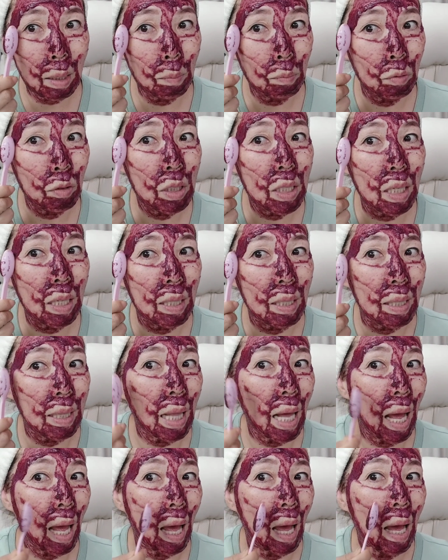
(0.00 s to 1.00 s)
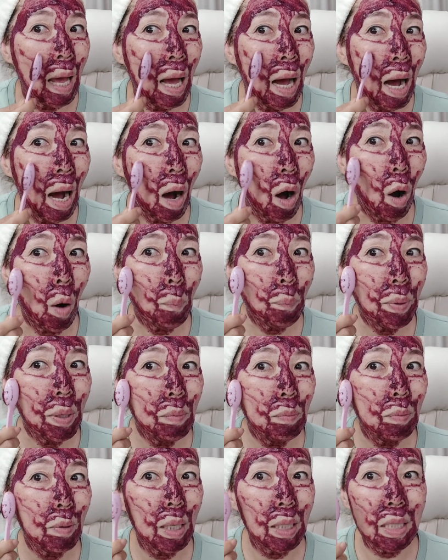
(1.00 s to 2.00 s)
이렇게 문질릴 때 어,
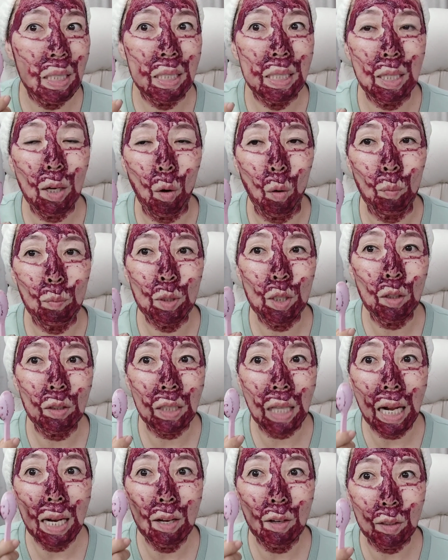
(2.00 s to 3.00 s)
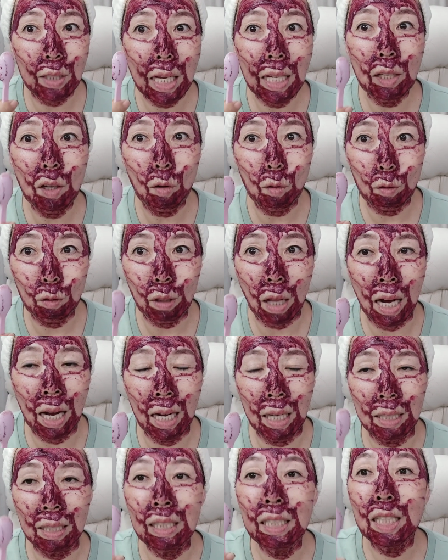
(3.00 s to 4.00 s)
피부가 진짜 엄청 탄력
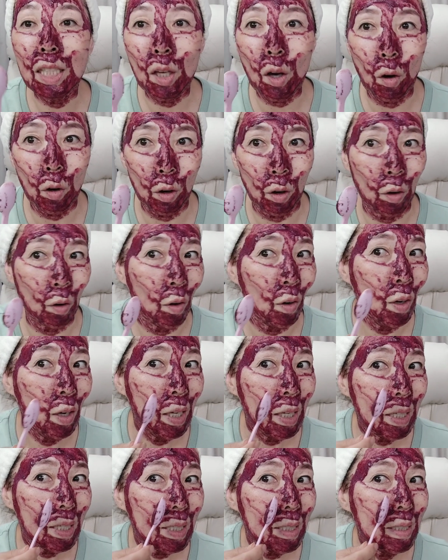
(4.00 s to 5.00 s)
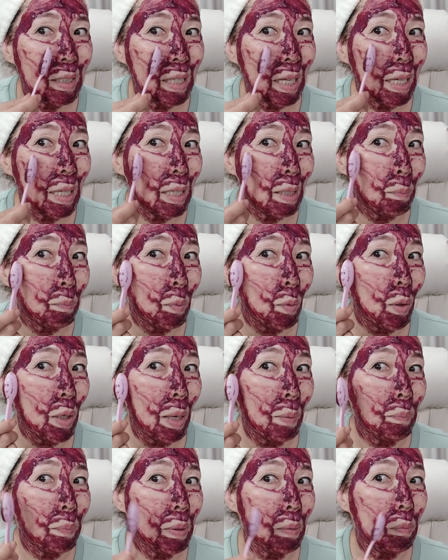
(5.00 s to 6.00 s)
생겼구나 느껴요. 근데 이
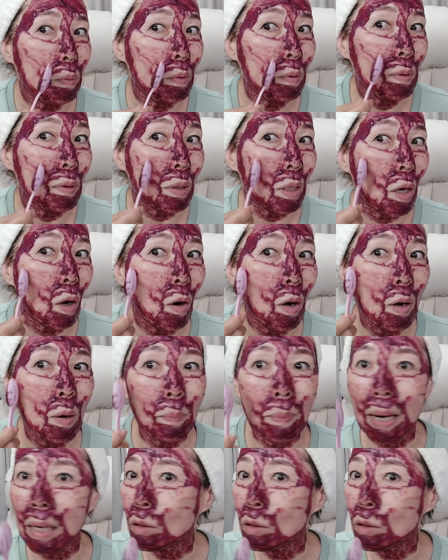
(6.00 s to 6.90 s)
뽀얀 피부 결